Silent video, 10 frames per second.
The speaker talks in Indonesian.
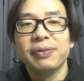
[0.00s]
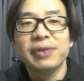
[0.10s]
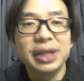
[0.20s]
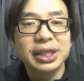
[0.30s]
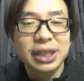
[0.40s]

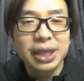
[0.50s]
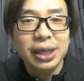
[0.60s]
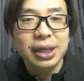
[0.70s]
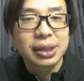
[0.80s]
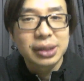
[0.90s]

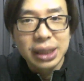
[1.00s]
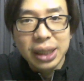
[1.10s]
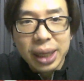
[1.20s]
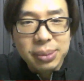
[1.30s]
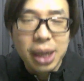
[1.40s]
finishingnya
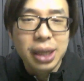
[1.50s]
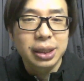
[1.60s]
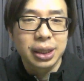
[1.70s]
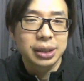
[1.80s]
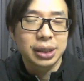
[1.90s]
jelek banget
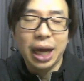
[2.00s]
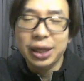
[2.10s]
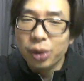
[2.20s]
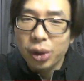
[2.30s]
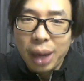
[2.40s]
ya
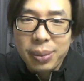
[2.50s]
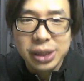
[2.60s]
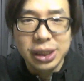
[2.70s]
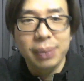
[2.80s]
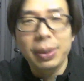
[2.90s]
katro
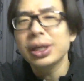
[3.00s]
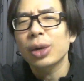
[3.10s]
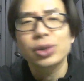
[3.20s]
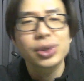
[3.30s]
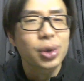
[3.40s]
abis ya banyak
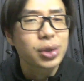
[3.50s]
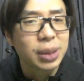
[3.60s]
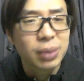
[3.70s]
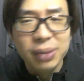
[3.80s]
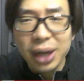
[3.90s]
crossing
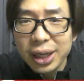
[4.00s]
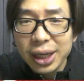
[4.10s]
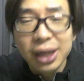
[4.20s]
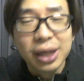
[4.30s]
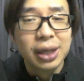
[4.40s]
crossing
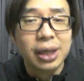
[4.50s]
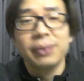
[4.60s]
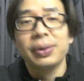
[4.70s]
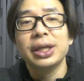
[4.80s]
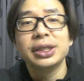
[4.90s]
berbahaya
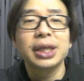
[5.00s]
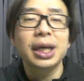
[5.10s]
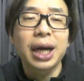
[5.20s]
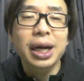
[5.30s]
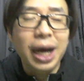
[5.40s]
finishingnya
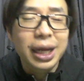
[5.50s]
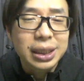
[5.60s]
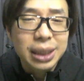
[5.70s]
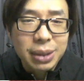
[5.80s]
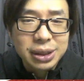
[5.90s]
kagak ada
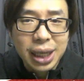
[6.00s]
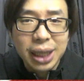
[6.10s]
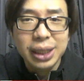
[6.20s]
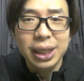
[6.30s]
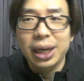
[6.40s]
sama
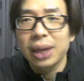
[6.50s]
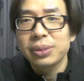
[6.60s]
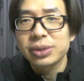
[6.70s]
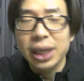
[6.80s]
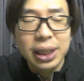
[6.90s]
sekali ya
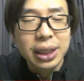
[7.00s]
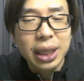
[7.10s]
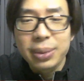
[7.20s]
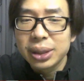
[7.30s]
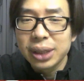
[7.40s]
Rahim Sterling,
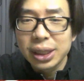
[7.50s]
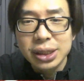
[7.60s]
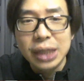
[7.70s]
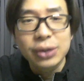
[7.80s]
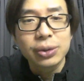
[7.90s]
Gabriel Jesus
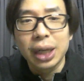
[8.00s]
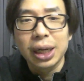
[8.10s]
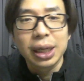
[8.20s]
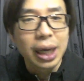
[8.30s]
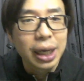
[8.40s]
itu
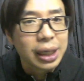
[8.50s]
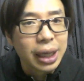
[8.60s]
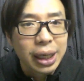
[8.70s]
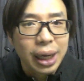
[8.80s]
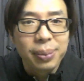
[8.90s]
nggak nggak ya
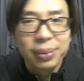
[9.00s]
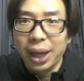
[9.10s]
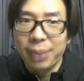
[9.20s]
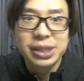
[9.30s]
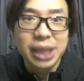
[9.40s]
nggak
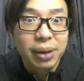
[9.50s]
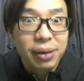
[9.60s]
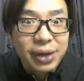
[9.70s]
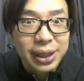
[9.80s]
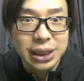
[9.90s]
nggak bisa
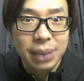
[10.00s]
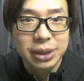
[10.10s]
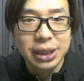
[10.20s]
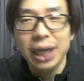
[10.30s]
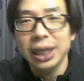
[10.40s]
ngefinish sama
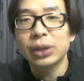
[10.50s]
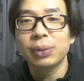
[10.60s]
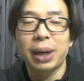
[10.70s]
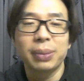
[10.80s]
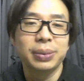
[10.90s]
sekali itu
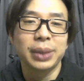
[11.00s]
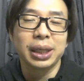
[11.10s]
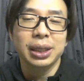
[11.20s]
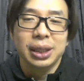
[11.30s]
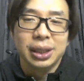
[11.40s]
problemnya.
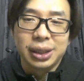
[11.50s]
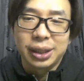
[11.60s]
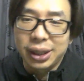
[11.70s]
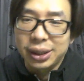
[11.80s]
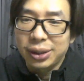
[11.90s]

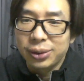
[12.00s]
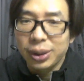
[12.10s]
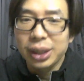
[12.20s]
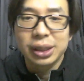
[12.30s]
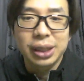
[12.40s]
Ya dan
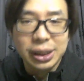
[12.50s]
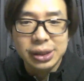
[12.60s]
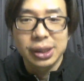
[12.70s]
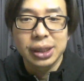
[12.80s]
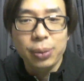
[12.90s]
juga ya jelas
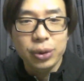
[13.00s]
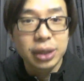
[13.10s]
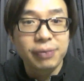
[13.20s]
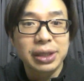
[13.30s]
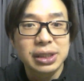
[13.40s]
kita punya
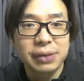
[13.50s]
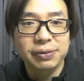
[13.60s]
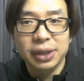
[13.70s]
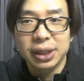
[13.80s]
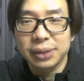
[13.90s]
defensive
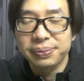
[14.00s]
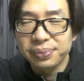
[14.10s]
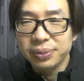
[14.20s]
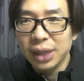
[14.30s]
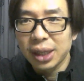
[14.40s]
um,
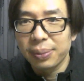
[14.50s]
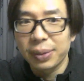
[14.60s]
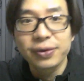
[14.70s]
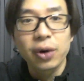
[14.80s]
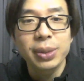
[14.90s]

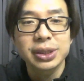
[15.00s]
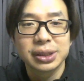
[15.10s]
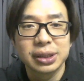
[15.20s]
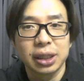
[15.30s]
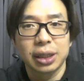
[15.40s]
performance
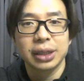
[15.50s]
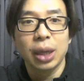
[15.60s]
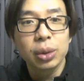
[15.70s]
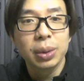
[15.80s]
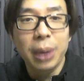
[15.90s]
uh,
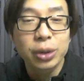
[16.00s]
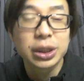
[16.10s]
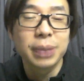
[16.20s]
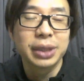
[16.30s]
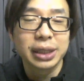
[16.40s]
jauh lebih bagus
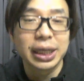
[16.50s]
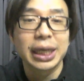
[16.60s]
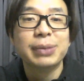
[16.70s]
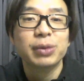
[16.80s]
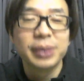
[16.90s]
daripada
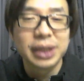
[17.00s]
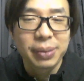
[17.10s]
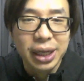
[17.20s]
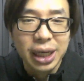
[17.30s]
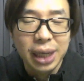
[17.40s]
attacking movementnya
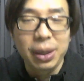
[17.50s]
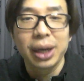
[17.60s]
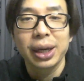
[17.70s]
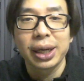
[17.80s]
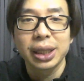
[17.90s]
mereka.
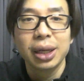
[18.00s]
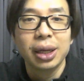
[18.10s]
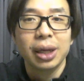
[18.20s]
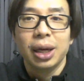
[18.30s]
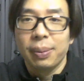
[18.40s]
Makanya kita
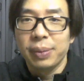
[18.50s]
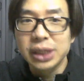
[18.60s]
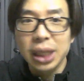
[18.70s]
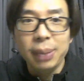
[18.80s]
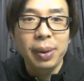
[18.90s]

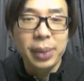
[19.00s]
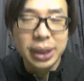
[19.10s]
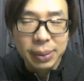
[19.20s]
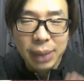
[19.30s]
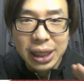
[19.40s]
bisa
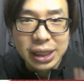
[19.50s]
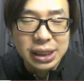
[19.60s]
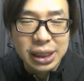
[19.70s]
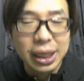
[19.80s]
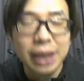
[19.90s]

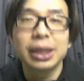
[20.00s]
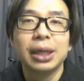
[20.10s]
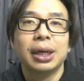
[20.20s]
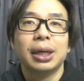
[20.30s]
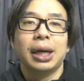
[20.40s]
meminimalisirkan
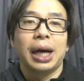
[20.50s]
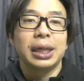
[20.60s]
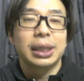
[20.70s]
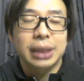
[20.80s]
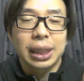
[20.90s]

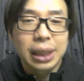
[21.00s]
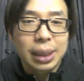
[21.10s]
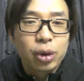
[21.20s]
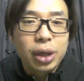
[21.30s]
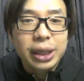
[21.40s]
aliran-aliran
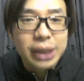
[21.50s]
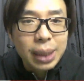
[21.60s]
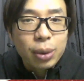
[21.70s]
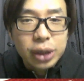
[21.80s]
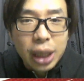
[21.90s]
bola ke
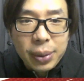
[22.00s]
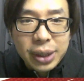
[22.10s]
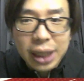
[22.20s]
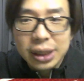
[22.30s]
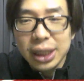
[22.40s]
dalam kotak
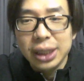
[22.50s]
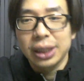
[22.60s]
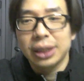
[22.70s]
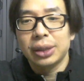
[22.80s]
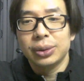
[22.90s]
penalti
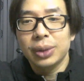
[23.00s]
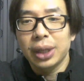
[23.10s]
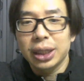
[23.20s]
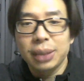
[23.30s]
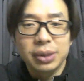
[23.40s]
ya dan juga
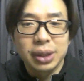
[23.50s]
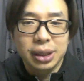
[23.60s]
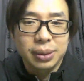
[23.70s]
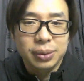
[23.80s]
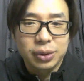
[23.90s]
kita
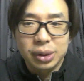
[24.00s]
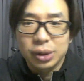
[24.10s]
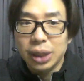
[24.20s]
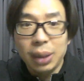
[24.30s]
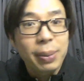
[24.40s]
um,
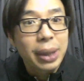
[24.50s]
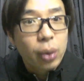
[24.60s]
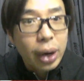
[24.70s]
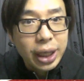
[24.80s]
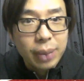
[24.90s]
terutama
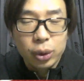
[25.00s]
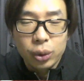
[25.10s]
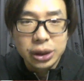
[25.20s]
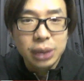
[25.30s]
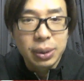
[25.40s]
Maguire menurut
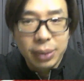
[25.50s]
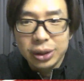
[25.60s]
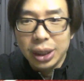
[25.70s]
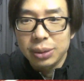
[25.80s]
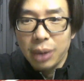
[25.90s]
gue sih bermain
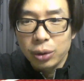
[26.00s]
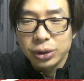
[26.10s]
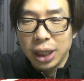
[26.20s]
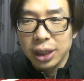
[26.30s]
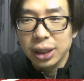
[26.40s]
sangat bagus
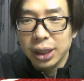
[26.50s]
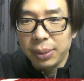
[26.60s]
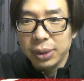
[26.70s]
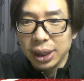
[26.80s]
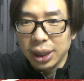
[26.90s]
sekali di
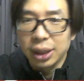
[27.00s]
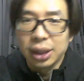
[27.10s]
game ini